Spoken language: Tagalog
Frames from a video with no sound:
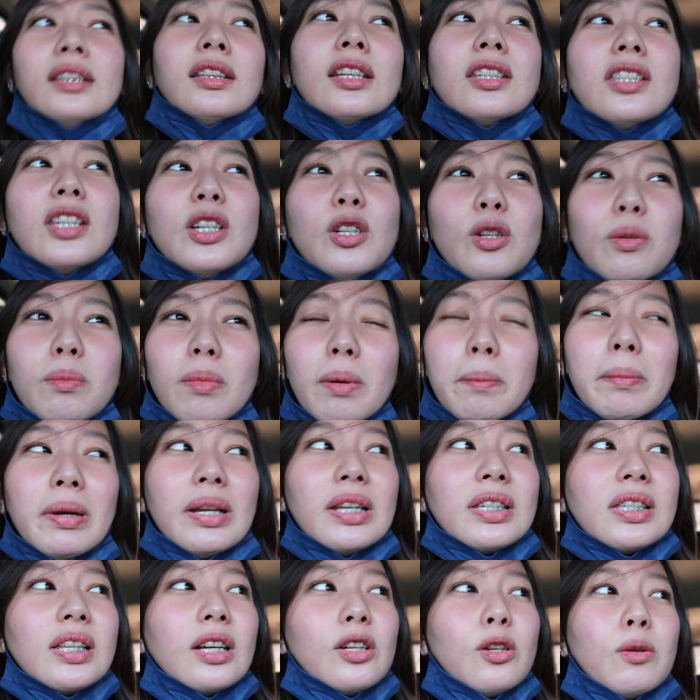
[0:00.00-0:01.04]
Tapos ayun,
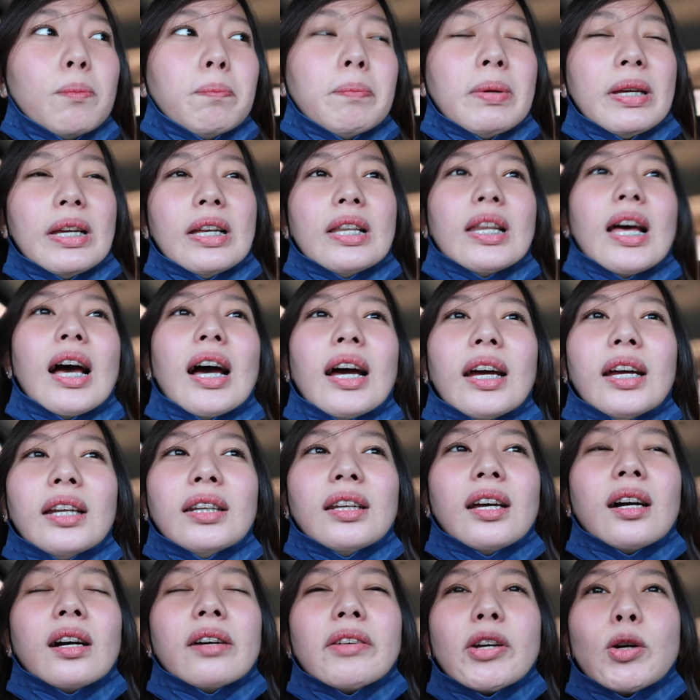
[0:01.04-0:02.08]
mabilis lang yung pila.
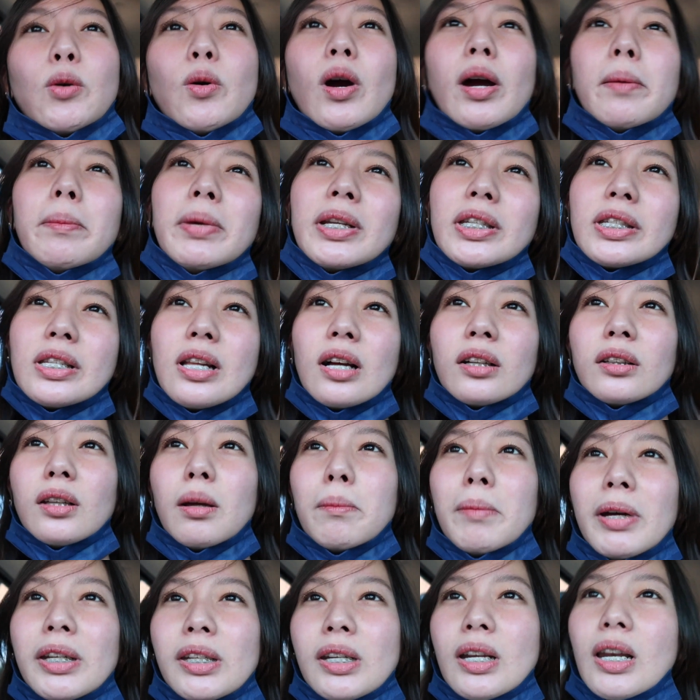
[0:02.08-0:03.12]
And ang requirements lang
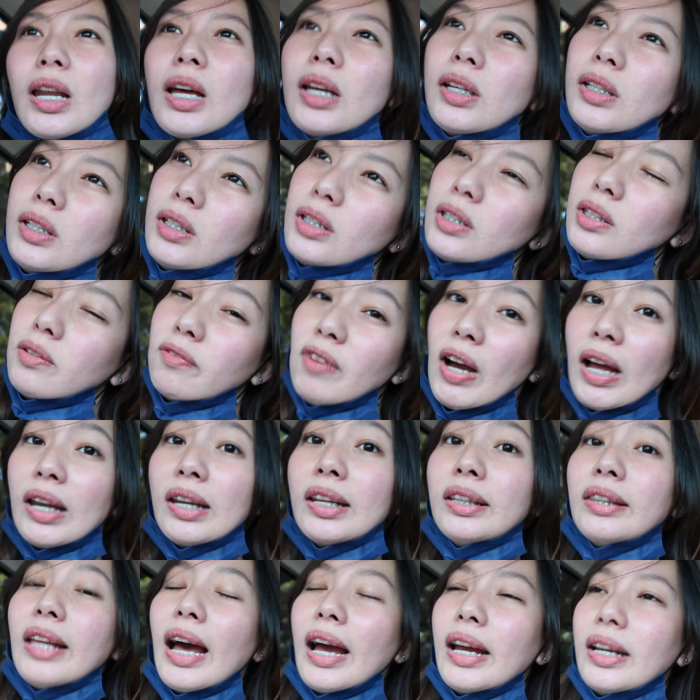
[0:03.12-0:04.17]
naman nila is
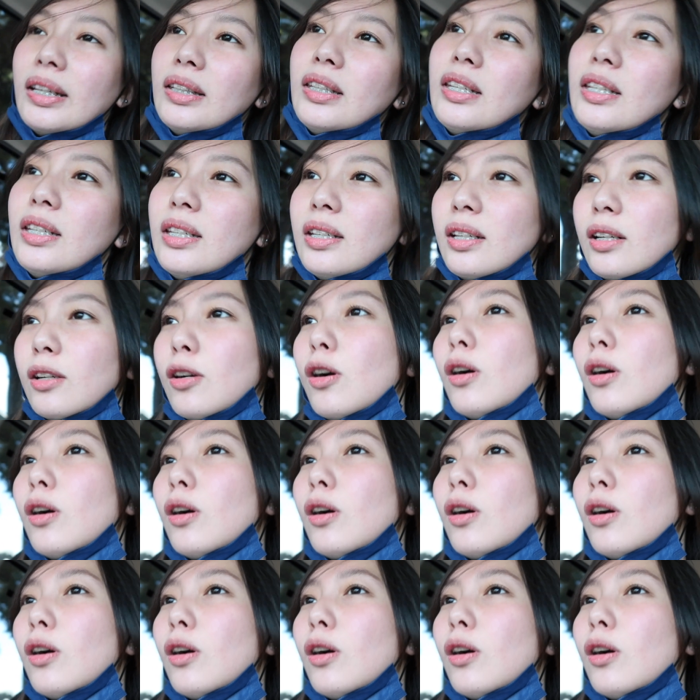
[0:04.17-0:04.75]
valid ID.